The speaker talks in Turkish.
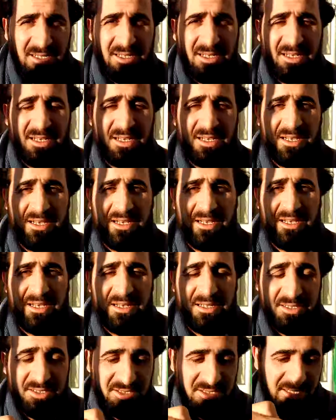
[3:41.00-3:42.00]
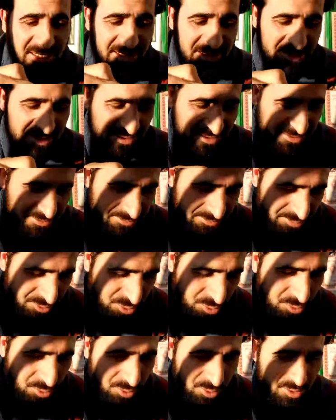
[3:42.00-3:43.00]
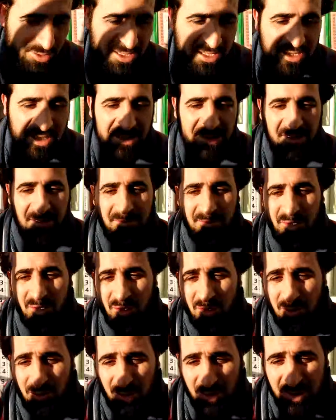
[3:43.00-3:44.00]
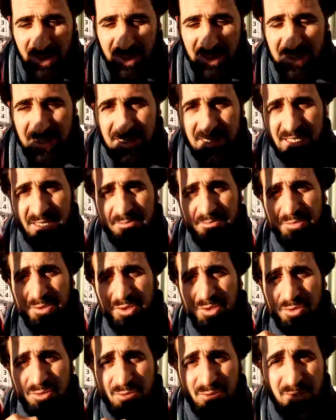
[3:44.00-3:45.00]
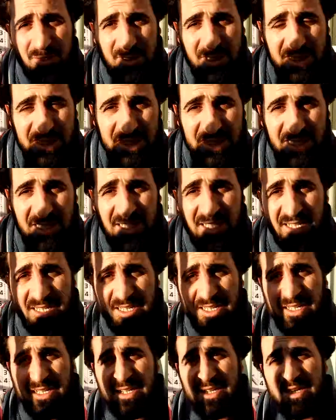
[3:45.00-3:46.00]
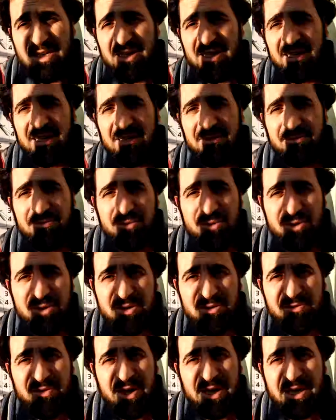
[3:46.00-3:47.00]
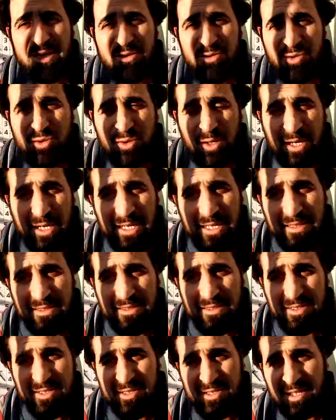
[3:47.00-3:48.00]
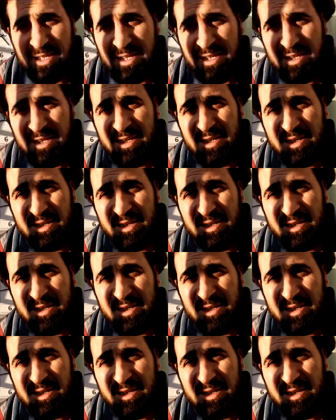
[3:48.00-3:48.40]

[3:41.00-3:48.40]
e, işte şu konuda yanılmış şu konuda eksik yapmış şu konuda işte e, bu rivayet şu ayeti işte